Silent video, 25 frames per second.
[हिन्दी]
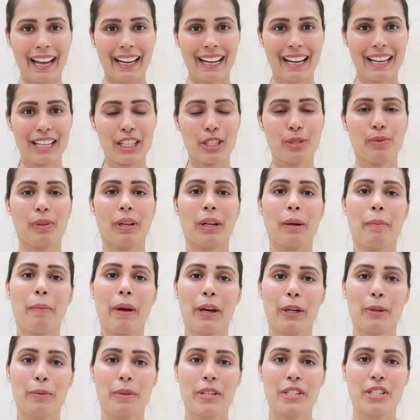हाय गाइस वेलकम
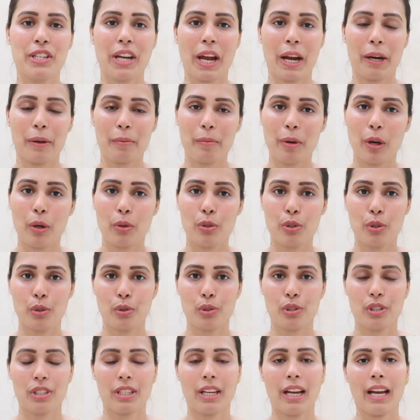बैक टू माय चैनल मैं हूं
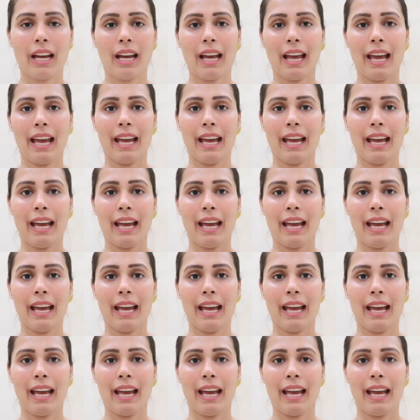ज्योत्सना